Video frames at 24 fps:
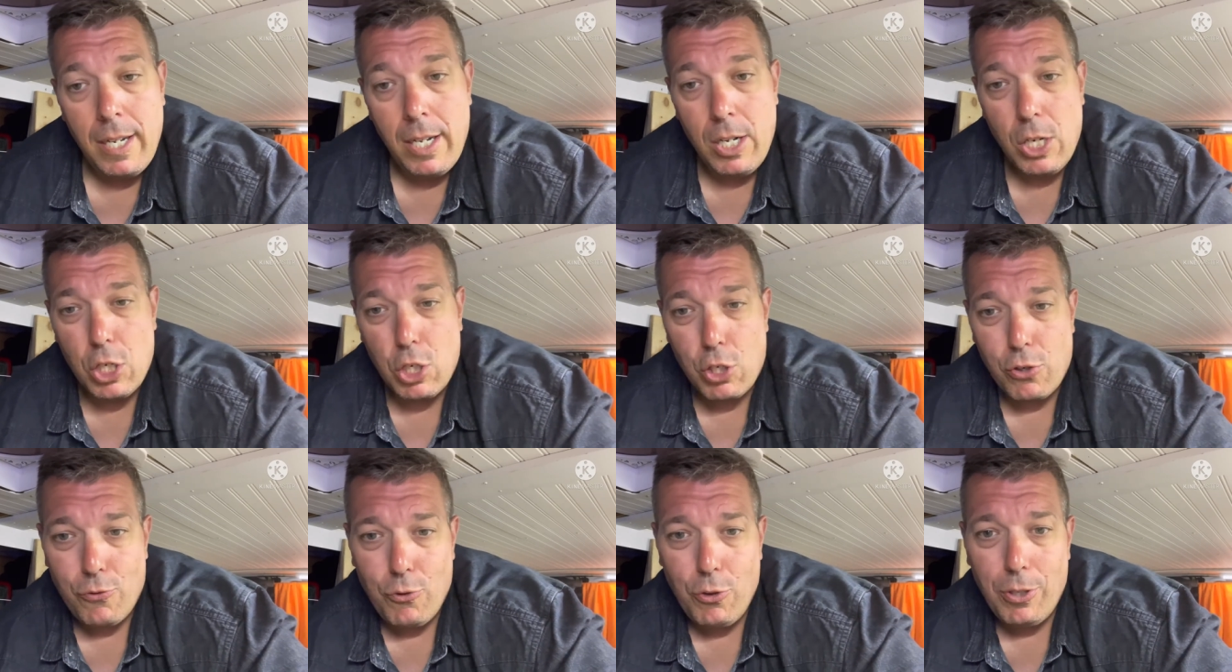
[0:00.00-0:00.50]

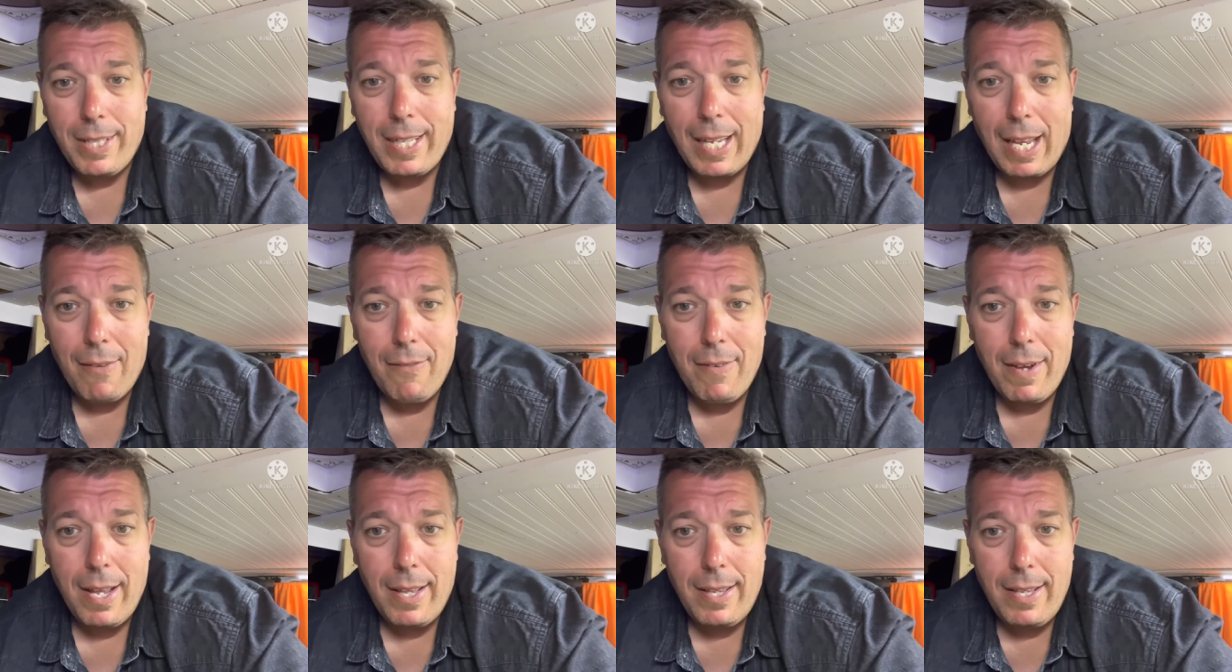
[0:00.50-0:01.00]
je veux
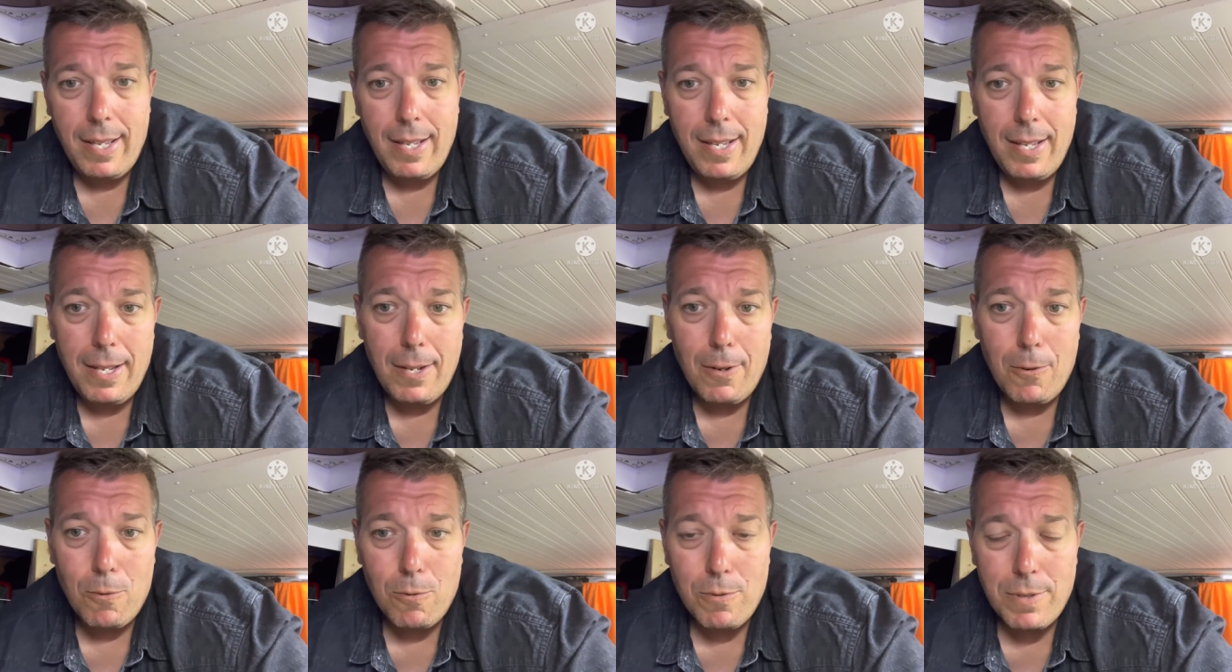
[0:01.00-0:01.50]

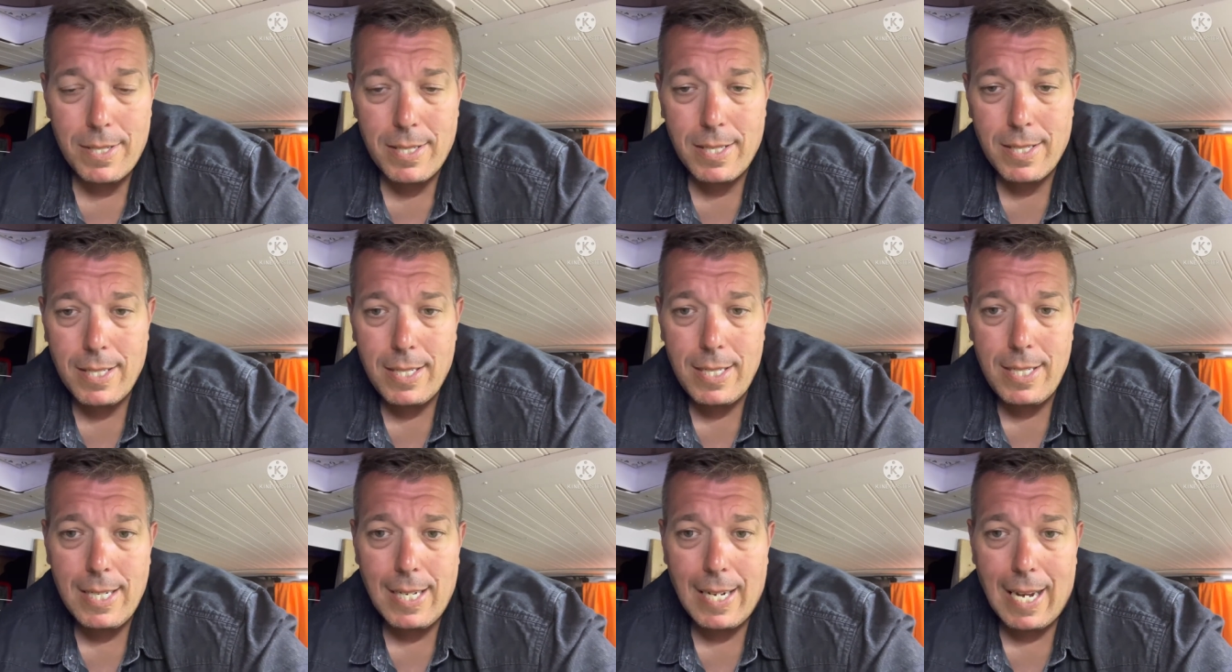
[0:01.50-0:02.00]
travailler
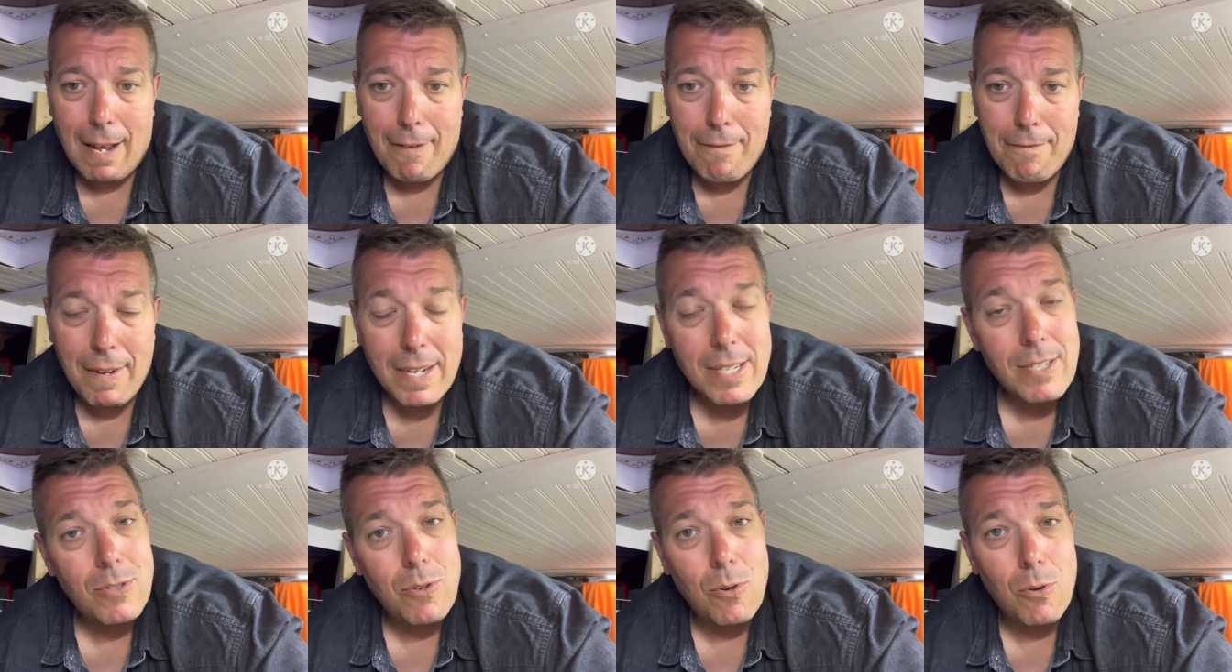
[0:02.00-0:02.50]
aussi la
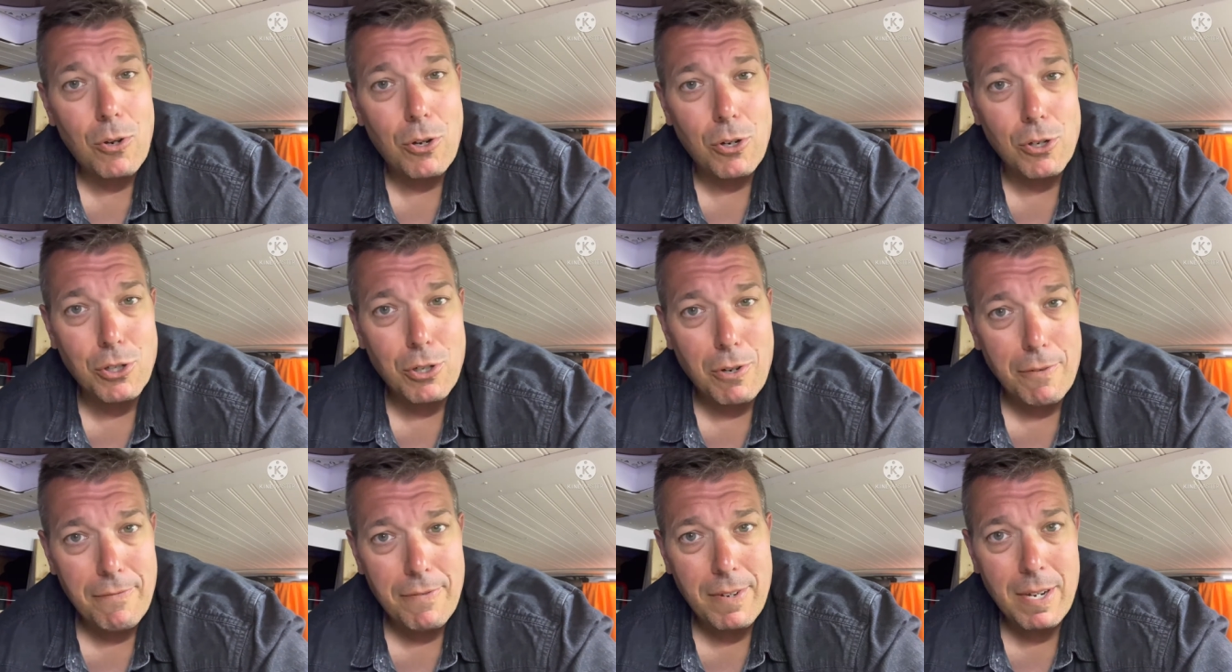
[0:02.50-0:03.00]
façon que
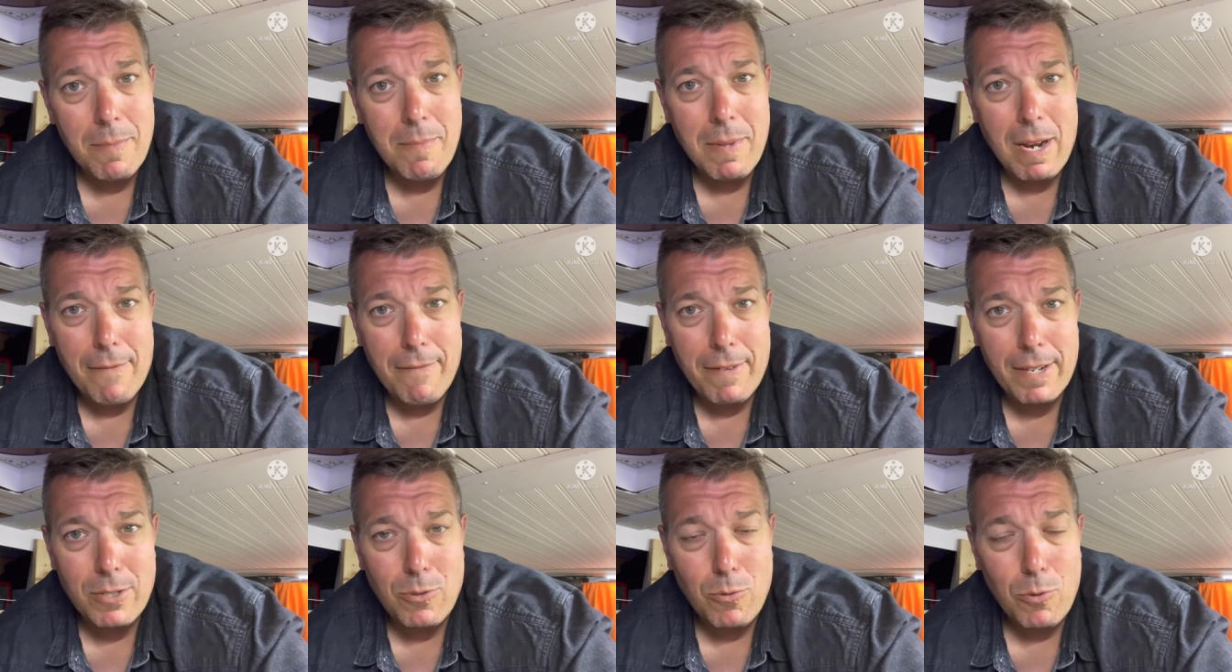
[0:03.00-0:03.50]
je filme, la
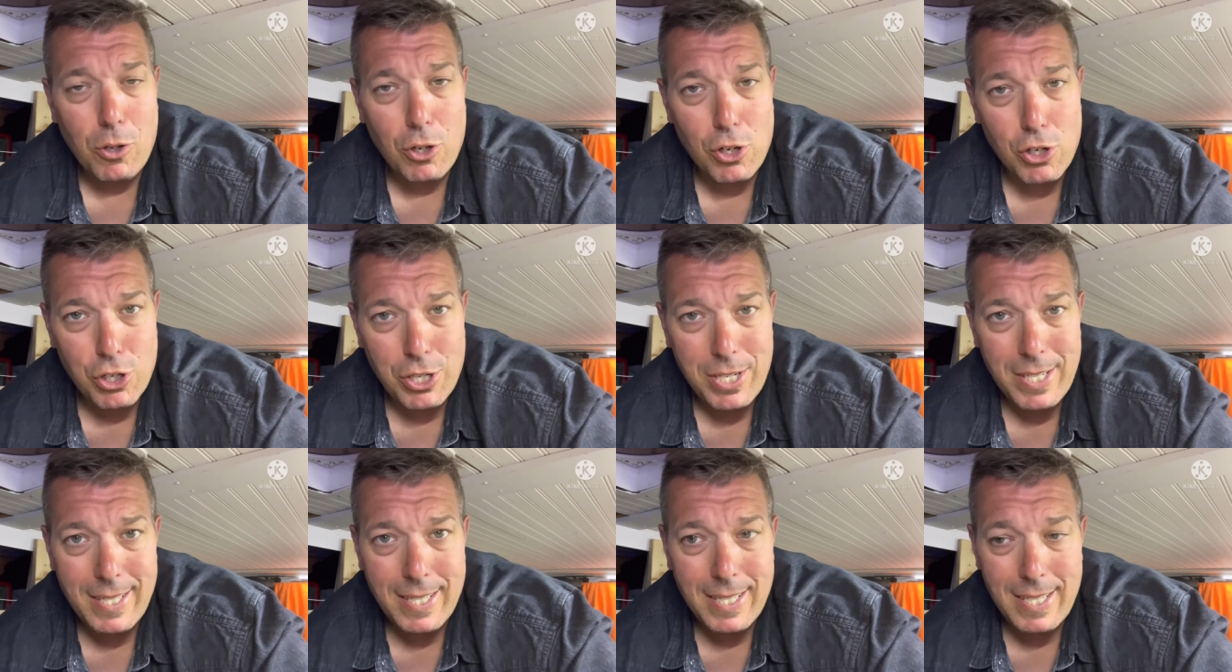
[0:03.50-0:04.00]
façon que
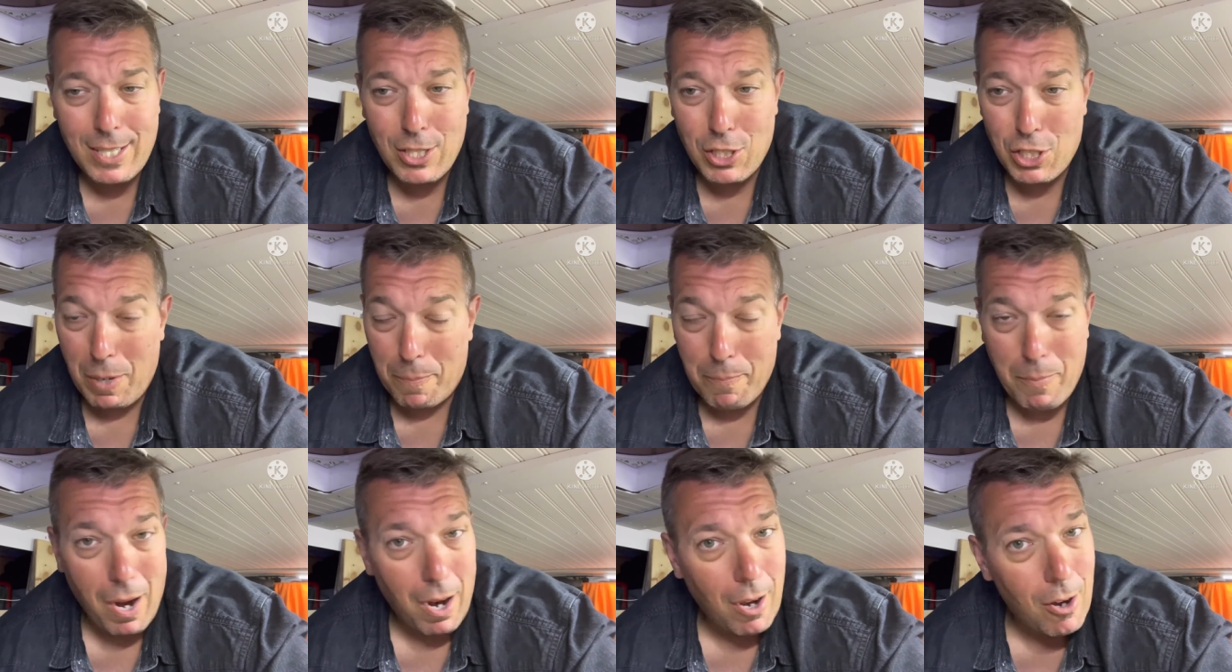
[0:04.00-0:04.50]
j'édite. Je
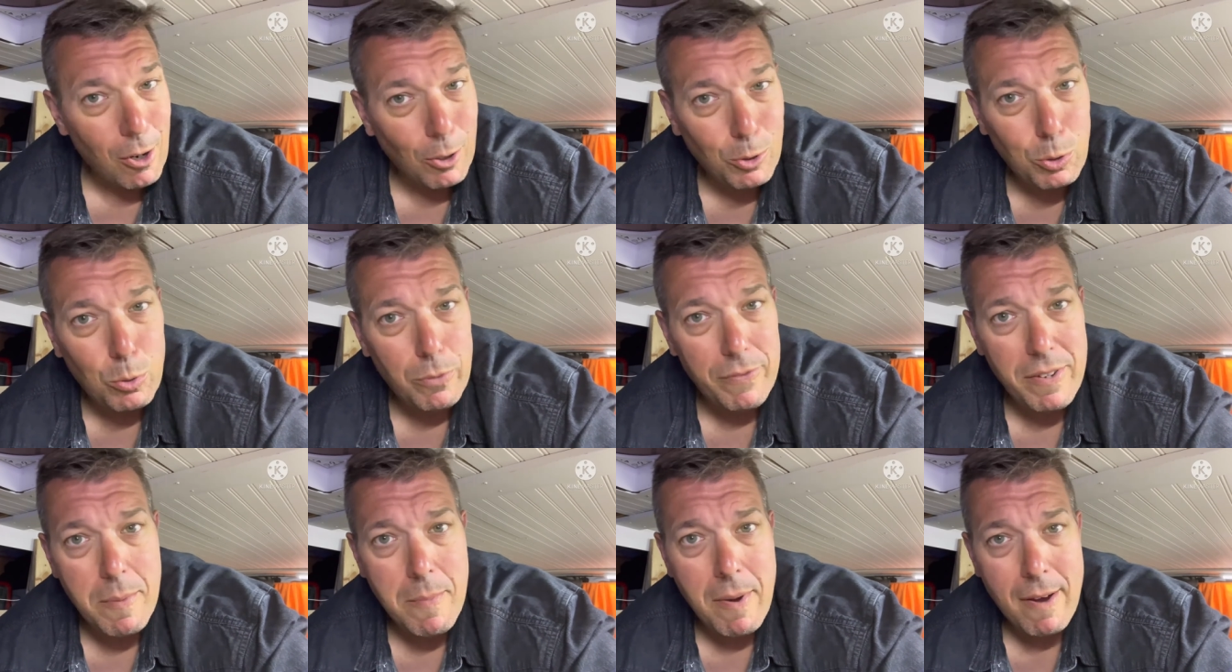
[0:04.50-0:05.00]
n'ai pas encore
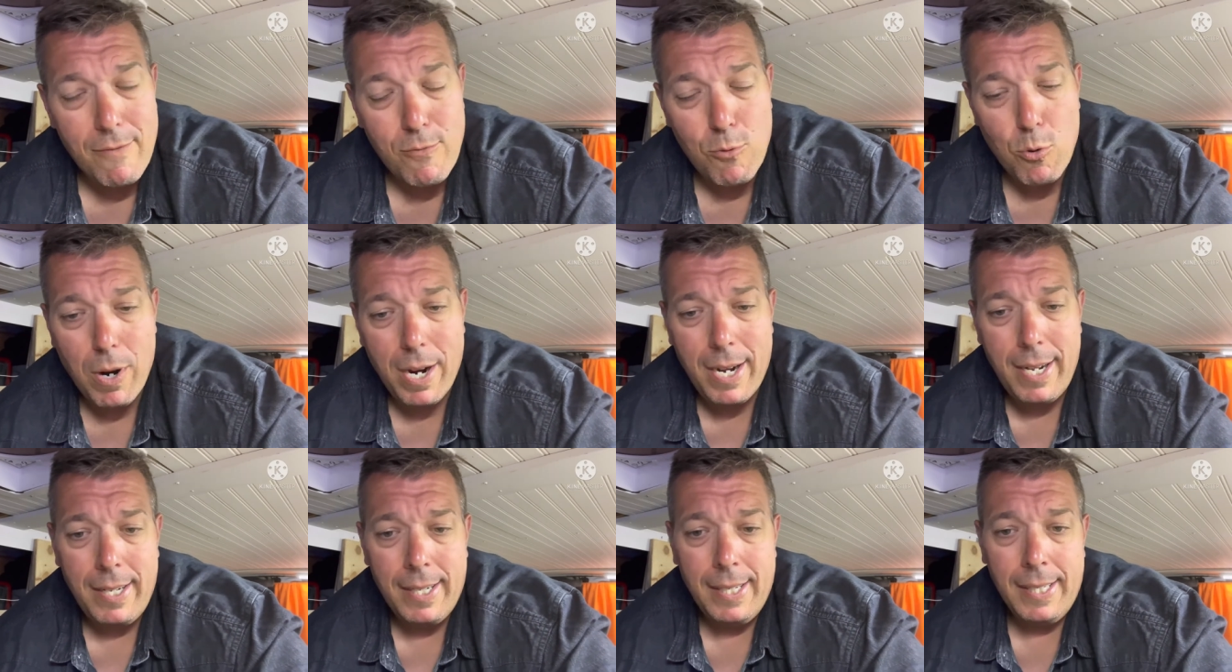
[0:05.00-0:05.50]
trouvé ma voix.